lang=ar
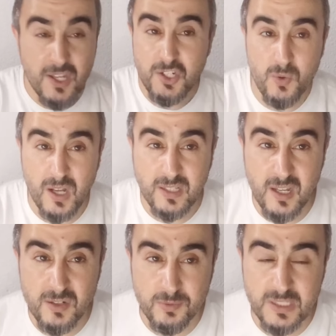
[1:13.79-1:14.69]
شي واحد
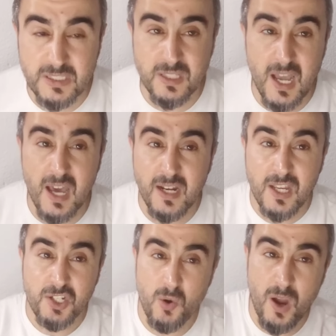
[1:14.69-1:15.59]
خرج من الدار
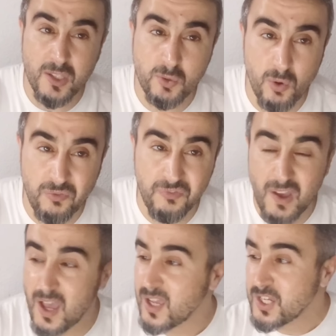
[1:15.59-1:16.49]
شي واحد
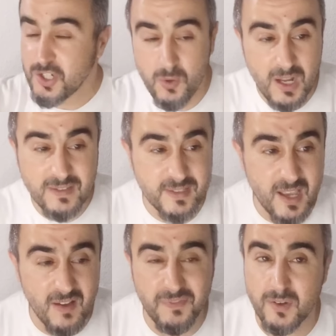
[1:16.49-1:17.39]
توفى شي واحد
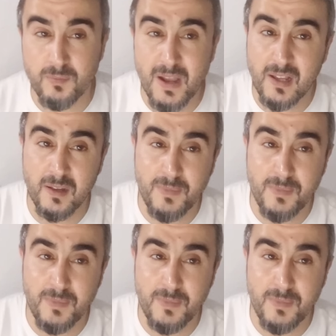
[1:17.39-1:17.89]
سافر ما,